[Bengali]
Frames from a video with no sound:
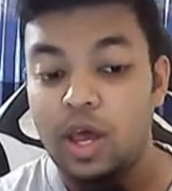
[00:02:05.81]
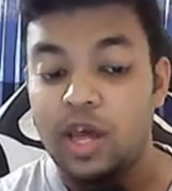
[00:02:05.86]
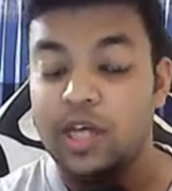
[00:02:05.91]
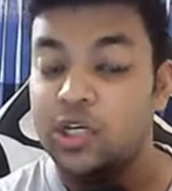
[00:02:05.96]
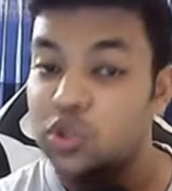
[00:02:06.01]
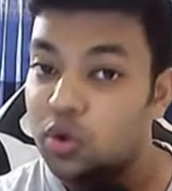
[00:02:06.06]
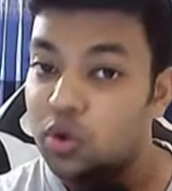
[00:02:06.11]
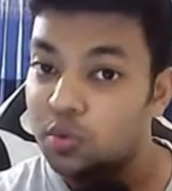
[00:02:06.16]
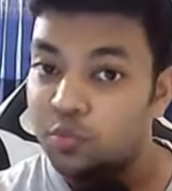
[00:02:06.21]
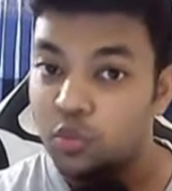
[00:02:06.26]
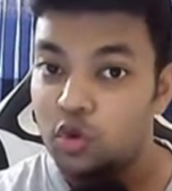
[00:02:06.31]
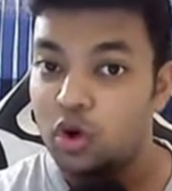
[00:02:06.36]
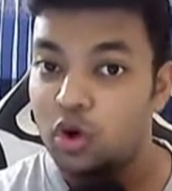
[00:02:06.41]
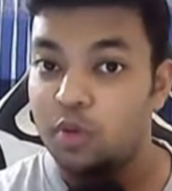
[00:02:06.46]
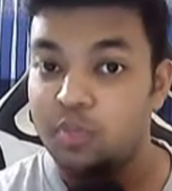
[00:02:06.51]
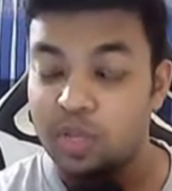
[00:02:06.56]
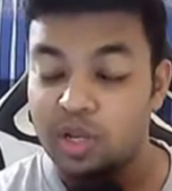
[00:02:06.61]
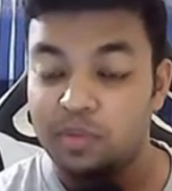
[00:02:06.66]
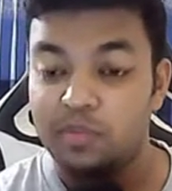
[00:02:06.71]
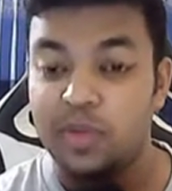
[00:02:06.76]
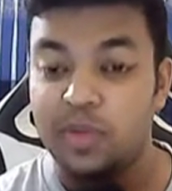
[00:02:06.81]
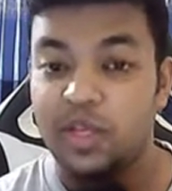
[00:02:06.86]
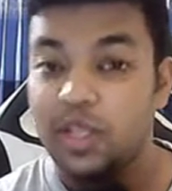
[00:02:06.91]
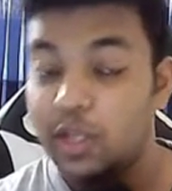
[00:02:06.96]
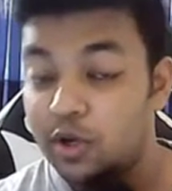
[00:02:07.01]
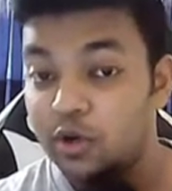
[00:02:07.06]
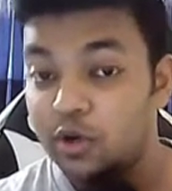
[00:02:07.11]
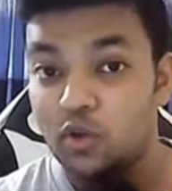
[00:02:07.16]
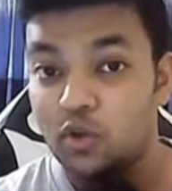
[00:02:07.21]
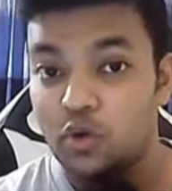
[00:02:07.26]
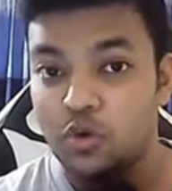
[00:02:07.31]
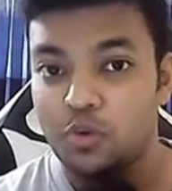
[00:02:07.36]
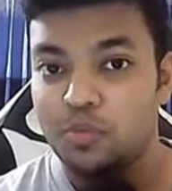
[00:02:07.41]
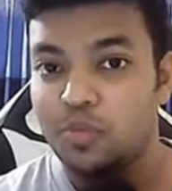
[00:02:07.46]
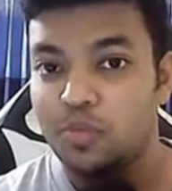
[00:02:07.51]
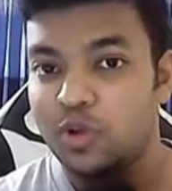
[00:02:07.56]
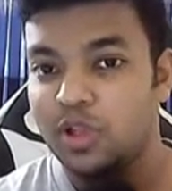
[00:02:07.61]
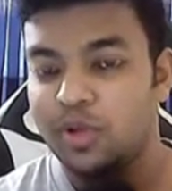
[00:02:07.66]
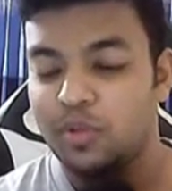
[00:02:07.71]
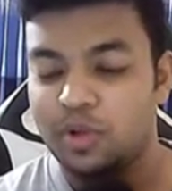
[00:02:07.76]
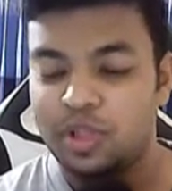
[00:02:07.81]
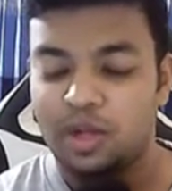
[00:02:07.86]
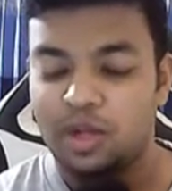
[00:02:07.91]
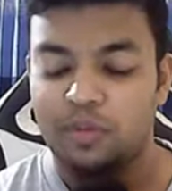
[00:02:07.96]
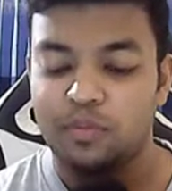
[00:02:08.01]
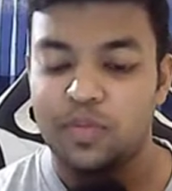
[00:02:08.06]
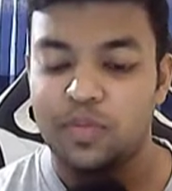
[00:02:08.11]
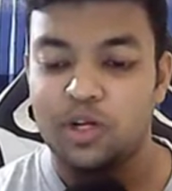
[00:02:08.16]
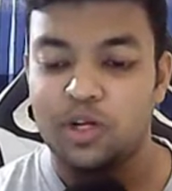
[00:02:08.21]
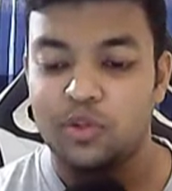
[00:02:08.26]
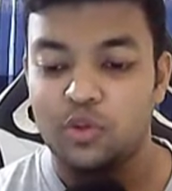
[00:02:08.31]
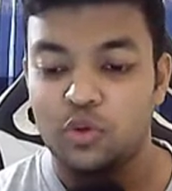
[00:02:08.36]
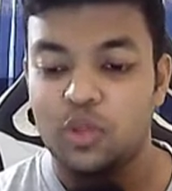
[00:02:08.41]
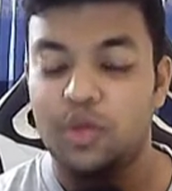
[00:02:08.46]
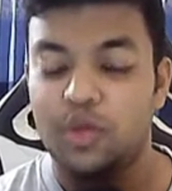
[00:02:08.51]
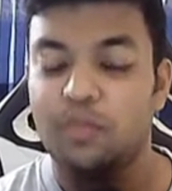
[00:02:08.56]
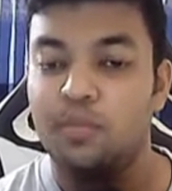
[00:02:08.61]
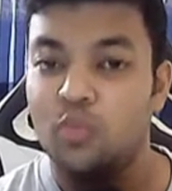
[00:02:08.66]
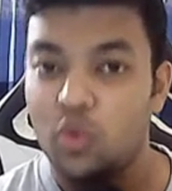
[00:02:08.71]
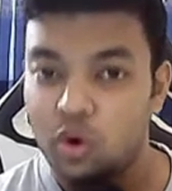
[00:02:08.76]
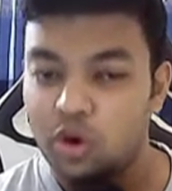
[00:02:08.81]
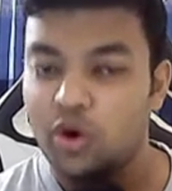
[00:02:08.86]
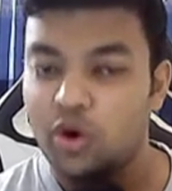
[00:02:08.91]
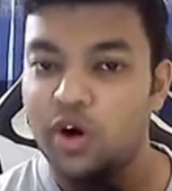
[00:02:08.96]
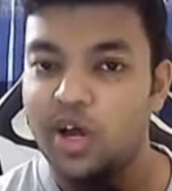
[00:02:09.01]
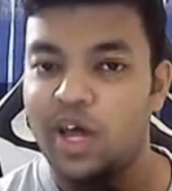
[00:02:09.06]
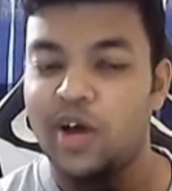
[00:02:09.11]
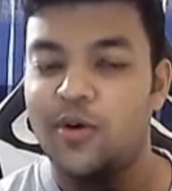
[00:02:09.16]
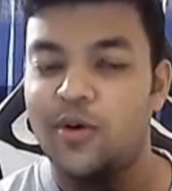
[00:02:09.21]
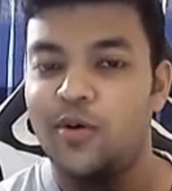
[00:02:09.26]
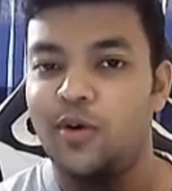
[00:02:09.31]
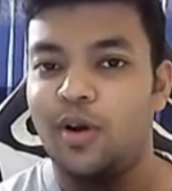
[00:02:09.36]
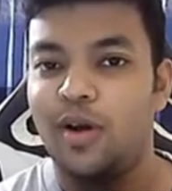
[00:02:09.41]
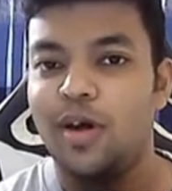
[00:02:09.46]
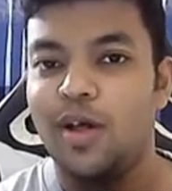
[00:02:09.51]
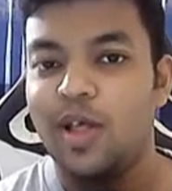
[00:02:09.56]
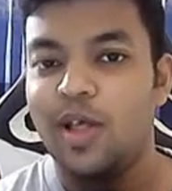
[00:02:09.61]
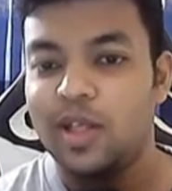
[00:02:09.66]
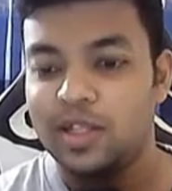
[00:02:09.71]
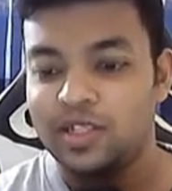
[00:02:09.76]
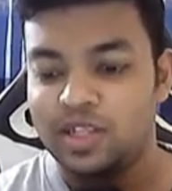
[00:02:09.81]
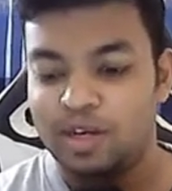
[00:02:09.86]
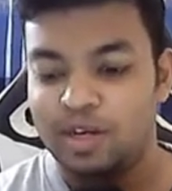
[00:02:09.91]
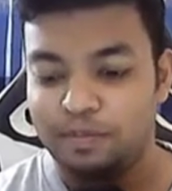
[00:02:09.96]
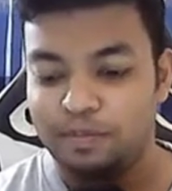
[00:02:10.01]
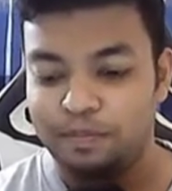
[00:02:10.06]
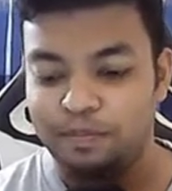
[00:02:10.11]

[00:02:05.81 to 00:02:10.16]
এটা সম্পূর্ণ আপনার ব্যক্তিগত মতামত আপনার যদি মনে মনে হয় এখন যে